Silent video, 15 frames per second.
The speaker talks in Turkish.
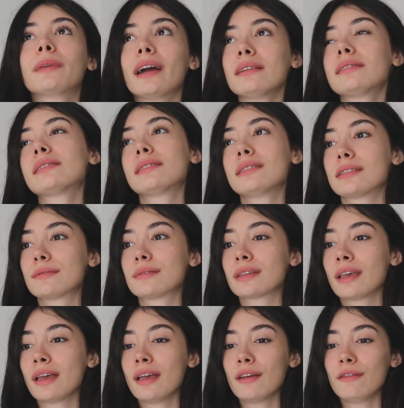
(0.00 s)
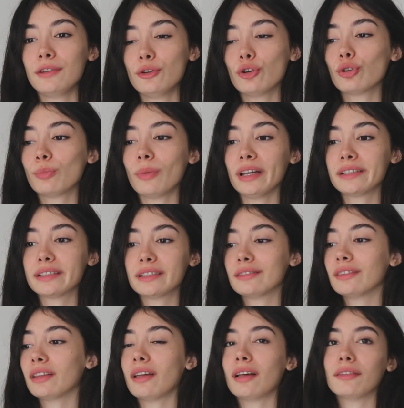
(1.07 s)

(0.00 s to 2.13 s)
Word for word: Gerçi siz videonun başlığından